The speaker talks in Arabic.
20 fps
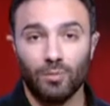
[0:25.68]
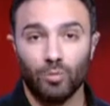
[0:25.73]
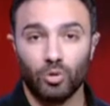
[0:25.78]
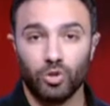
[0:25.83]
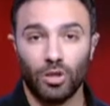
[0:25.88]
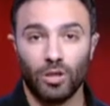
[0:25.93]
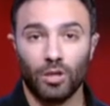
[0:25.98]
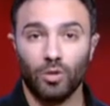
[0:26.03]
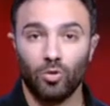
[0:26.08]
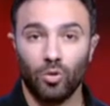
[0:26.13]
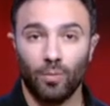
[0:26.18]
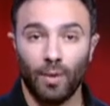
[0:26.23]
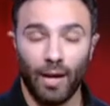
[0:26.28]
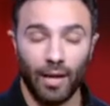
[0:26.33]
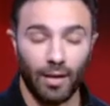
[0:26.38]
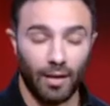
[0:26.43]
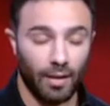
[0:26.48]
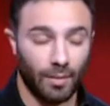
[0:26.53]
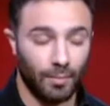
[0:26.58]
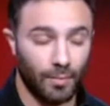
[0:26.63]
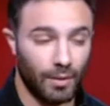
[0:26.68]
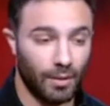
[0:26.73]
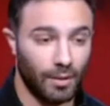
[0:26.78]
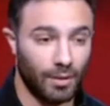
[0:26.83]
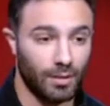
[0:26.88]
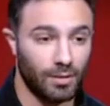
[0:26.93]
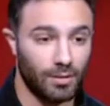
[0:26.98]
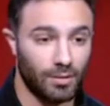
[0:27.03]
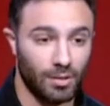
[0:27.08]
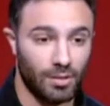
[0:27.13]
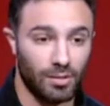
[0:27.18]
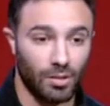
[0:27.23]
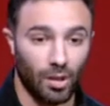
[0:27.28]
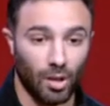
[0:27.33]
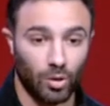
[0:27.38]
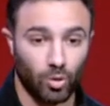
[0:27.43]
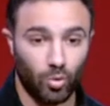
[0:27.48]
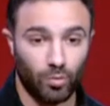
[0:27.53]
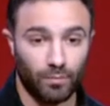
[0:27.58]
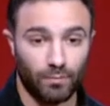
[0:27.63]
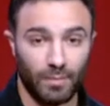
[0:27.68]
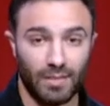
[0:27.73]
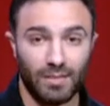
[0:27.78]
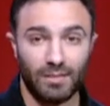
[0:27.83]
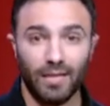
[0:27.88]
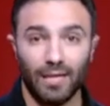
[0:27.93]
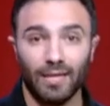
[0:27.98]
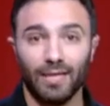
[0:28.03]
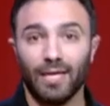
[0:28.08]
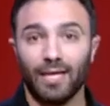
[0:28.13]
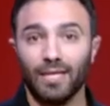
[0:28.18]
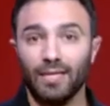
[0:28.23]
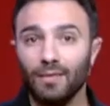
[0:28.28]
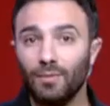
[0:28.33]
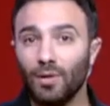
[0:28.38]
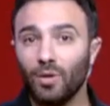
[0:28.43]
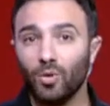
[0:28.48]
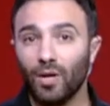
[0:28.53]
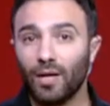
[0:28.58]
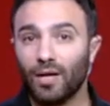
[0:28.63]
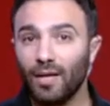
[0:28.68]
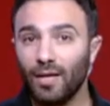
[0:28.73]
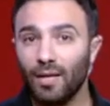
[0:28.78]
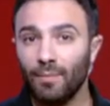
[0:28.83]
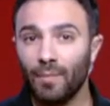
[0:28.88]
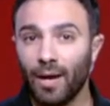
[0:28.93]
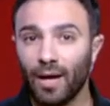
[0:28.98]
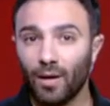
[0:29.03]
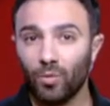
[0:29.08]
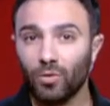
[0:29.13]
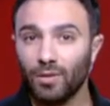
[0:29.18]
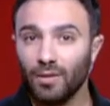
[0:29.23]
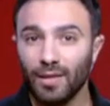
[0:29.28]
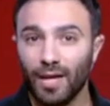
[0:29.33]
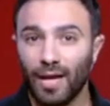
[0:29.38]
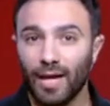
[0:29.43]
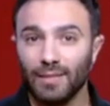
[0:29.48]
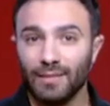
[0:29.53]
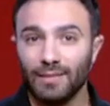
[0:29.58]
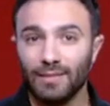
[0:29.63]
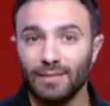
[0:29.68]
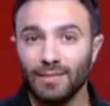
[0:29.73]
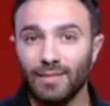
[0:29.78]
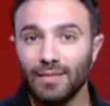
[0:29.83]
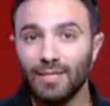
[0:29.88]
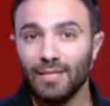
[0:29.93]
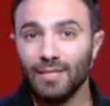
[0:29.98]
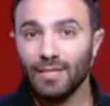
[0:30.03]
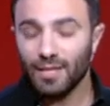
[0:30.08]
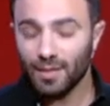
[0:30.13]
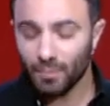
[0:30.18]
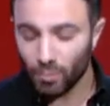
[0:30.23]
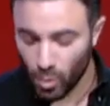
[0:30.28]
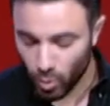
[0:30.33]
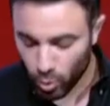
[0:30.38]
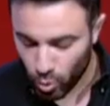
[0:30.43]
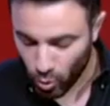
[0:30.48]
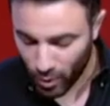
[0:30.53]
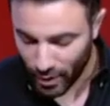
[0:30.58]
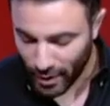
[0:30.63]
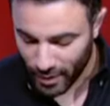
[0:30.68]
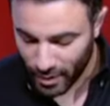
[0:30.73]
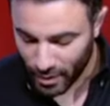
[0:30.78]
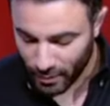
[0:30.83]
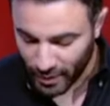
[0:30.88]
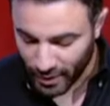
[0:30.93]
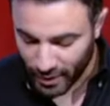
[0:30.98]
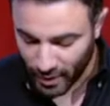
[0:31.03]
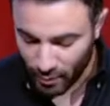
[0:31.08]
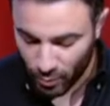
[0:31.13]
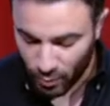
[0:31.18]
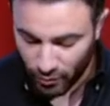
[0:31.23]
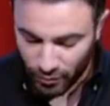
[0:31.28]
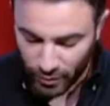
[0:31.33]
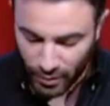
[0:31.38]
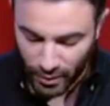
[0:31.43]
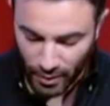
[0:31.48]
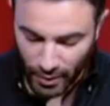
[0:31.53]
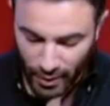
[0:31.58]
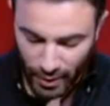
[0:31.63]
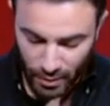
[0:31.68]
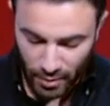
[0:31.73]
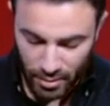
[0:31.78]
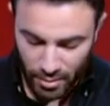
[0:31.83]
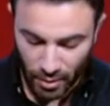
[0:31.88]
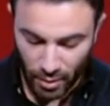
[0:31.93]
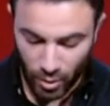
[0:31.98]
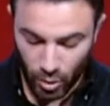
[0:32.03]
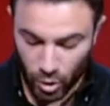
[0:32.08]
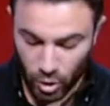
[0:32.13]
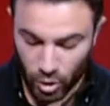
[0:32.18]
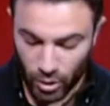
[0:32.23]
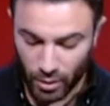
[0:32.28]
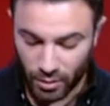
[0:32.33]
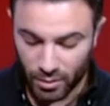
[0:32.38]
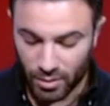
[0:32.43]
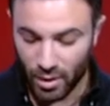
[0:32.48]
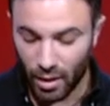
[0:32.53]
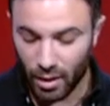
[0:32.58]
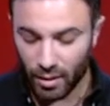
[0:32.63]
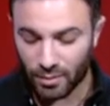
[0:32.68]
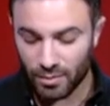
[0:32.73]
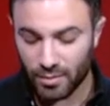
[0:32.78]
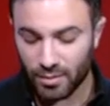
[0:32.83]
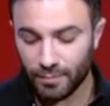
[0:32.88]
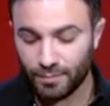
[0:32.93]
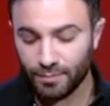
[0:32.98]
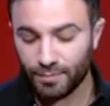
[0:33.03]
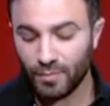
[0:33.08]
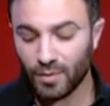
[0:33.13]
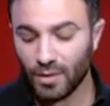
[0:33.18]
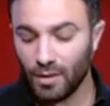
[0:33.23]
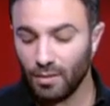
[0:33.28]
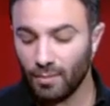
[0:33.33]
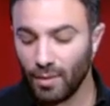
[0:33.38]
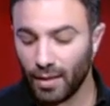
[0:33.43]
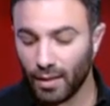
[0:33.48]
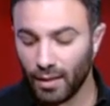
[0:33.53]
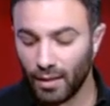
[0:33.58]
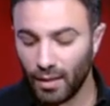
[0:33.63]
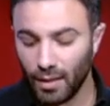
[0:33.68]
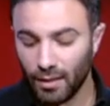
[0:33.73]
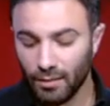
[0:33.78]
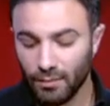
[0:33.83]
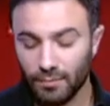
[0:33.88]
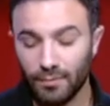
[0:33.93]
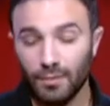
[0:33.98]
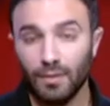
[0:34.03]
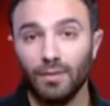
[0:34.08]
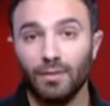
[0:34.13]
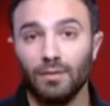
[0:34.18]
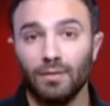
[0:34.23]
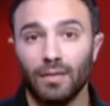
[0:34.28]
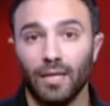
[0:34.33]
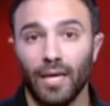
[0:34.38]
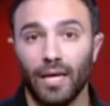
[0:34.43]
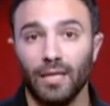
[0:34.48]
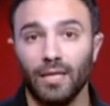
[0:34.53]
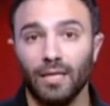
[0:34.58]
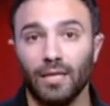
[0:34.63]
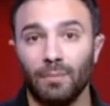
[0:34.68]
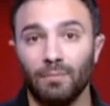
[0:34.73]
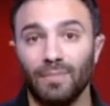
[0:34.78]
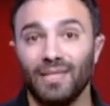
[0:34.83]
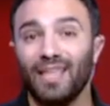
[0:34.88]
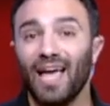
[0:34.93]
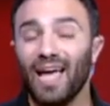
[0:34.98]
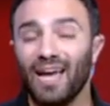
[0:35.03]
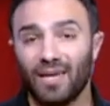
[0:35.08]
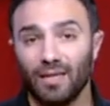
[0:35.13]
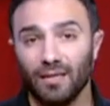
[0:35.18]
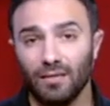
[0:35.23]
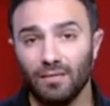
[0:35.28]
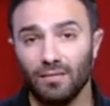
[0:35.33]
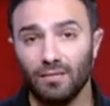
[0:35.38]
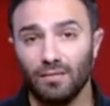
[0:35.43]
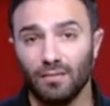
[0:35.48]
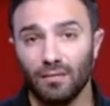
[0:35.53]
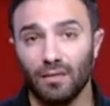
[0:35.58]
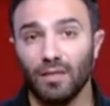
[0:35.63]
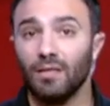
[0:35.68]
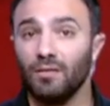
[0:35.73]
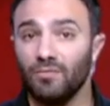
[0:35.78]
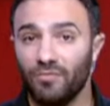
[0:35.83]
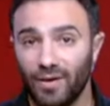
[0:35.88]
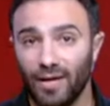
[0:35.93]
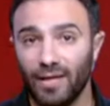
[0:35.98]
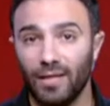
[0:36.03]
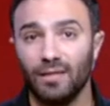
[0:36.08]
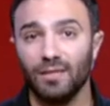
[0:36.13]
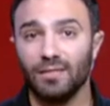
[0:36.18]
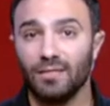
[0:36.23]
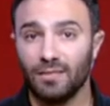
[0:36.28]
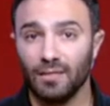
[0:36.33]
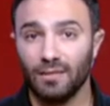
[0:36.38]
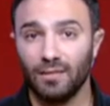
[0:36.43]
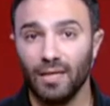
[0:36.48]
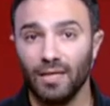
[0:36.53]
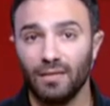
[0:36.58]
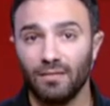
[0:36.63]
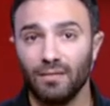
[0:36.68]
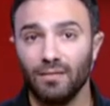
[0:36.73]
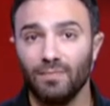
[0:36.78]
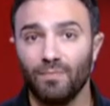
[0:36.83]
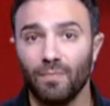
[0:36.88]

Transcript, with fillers: مشاركتكم معانا باتصالاتكم بس يعني خليني برضو اتكلم معاكم كده عن الموضوع يعني اللي بيتكلموا فيه يعني سايكولوجيكال ساينس دي مجله يعني بتاكد ان فعلا الستات